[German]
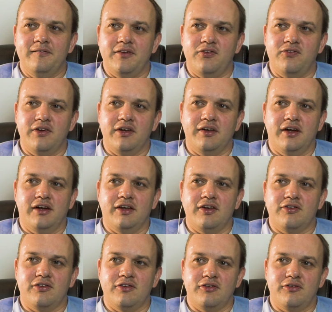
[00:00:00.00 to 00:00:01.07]
Deswegen, ja,
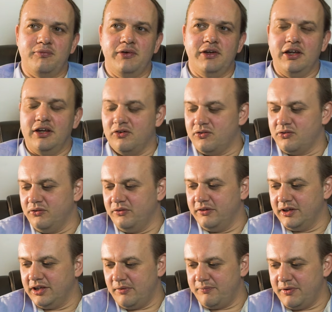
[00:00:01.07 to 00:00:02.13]
ist, ich bin da noch so,
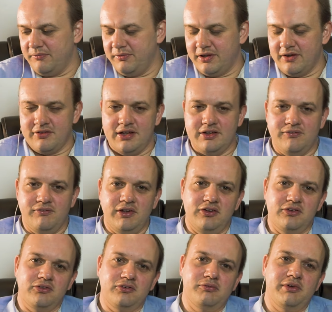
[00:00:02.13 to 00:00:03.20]
ich habe ja mit der Seite
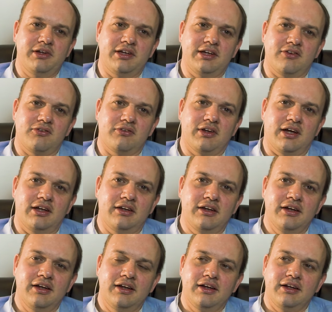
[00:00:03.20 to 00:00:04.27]
Video Du bin ich jetzt so dran,
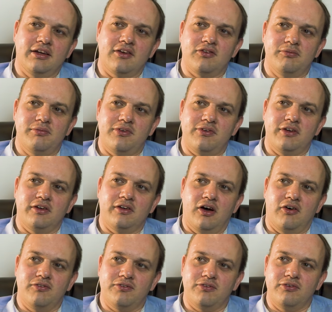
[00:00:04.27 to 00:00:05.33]
das so ein bisschen
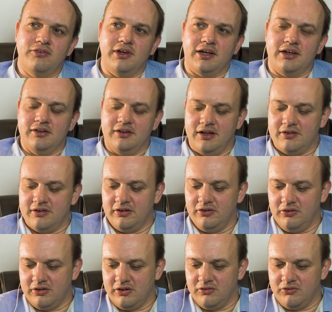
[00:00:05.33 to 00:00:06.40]
aufzudecken, da den
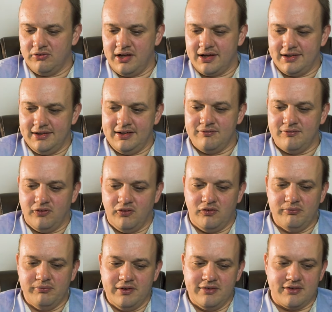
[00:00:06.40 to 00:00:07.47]
Leuten zu erklären,
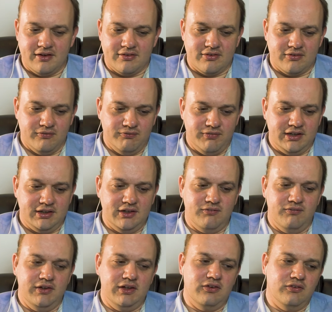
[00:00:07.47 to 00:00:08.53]
warum ist das wichtig,
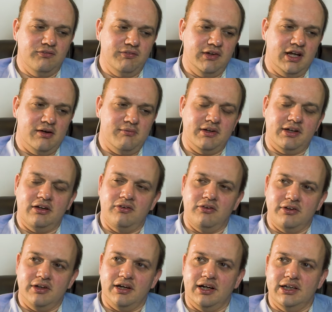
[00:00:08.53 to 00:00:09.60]
Video, wie kann man die
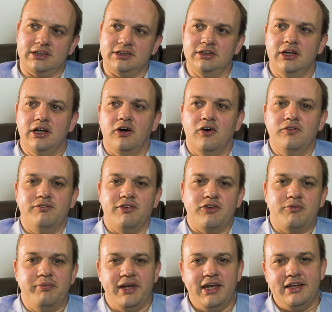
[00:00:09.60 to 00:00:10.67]
Leute erreichen und was
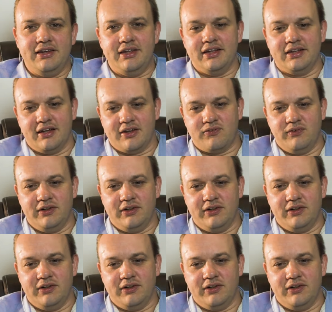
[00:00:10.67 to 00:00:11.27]
bringt dir das?